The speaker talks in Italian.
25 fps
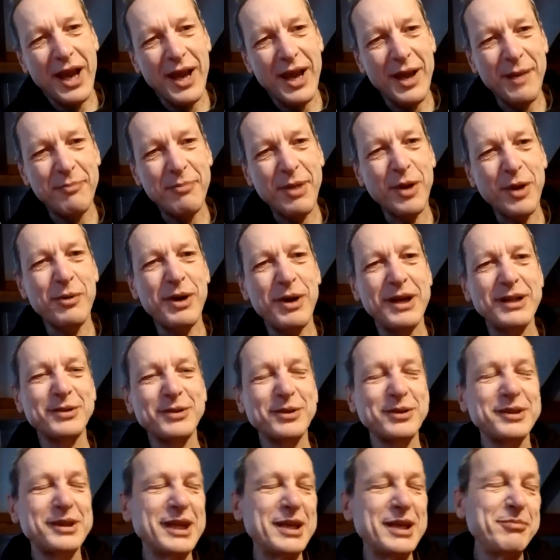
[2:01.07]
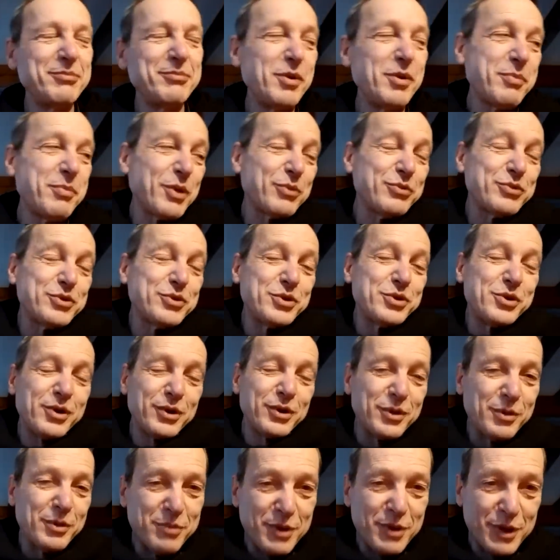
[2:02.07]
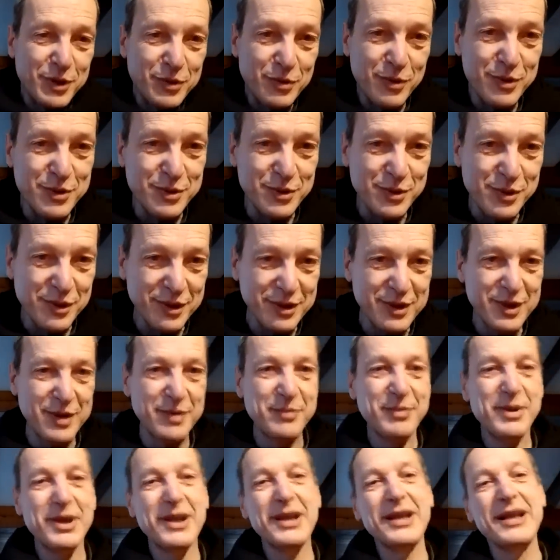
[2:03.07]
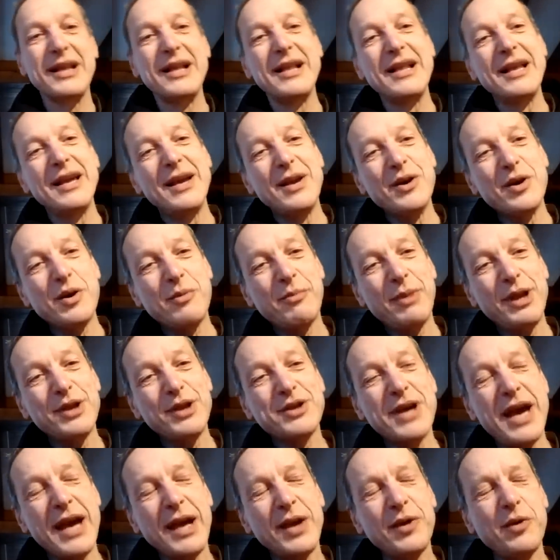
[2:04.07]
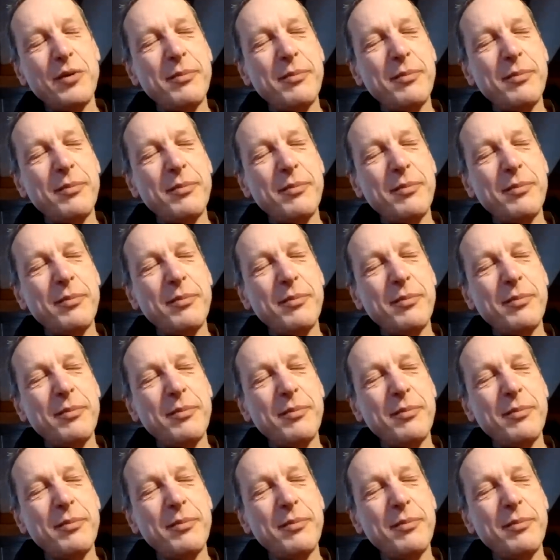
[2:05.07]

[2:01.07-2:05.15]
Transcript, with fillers: E per quanto tempo? Per un giorno, per due giorni. Per non mangiare, non